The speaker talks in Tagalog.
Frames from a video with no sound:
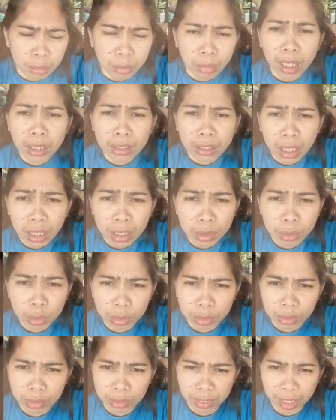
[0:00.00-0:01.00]
mga
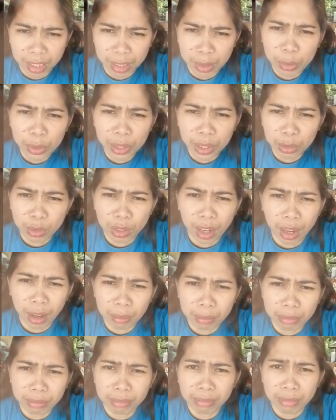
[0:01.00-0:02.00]
tanong. Hallelujah to the
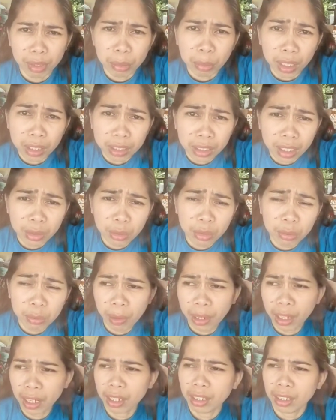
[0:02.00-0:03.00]
Lamb. May mga tanong
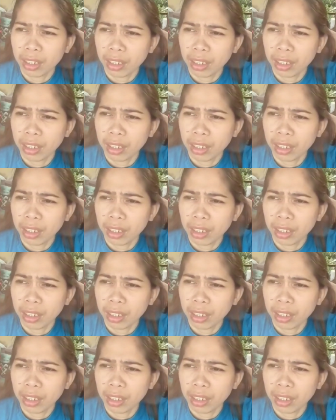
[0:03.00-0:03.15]
pa.